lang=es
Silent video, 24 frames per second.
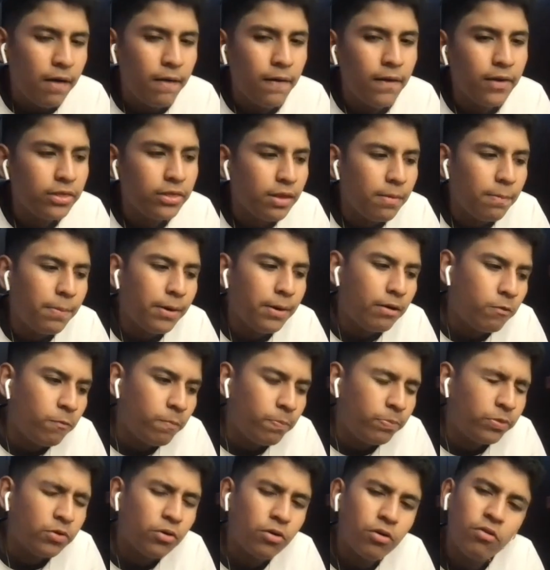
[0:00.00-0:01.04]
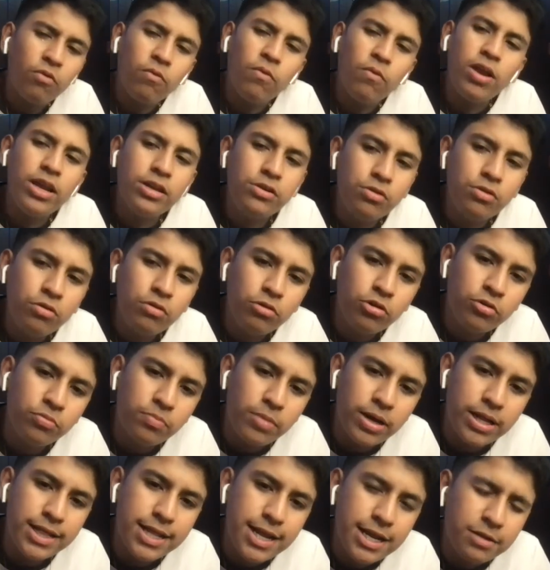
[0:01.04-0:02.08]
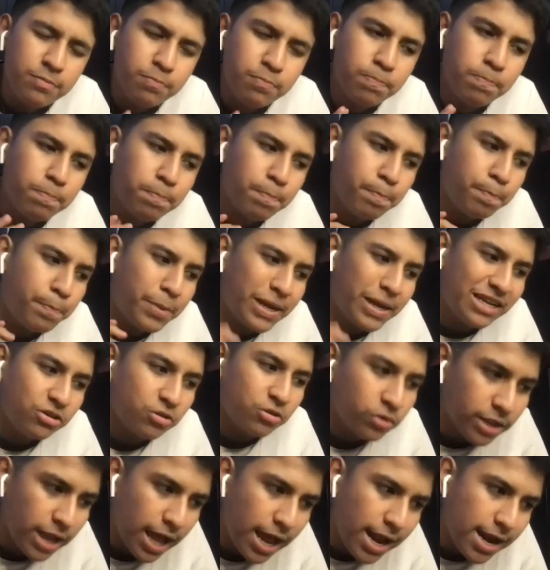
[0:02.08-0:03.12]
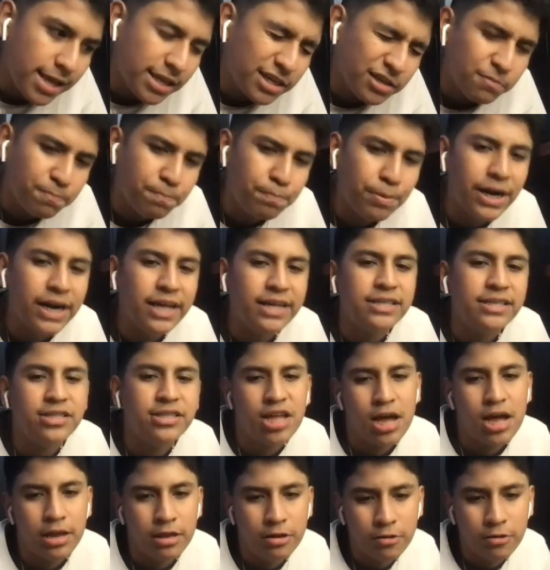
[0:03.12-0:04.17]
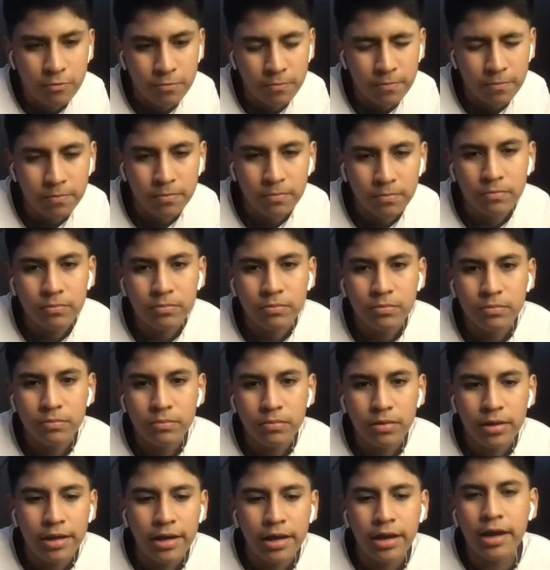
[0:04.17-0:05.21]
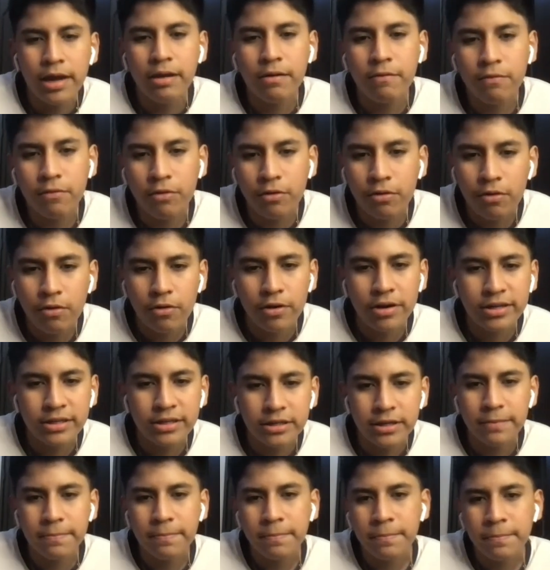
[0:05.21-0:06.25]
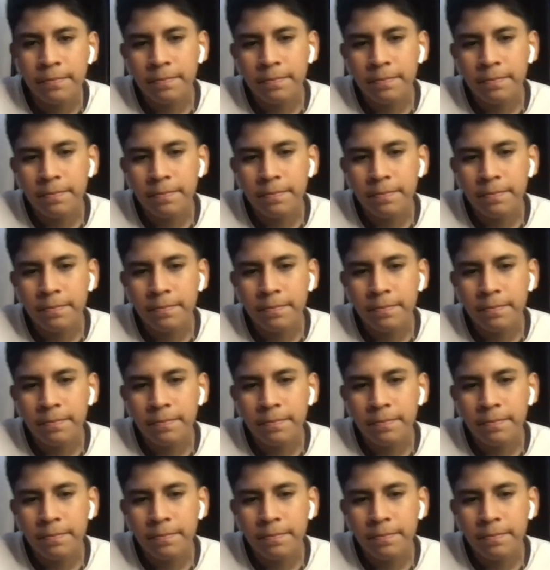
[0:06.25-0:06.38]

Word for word: Ahora te pregunto, ¿cuáles son tus metas personales para este año en el Forense?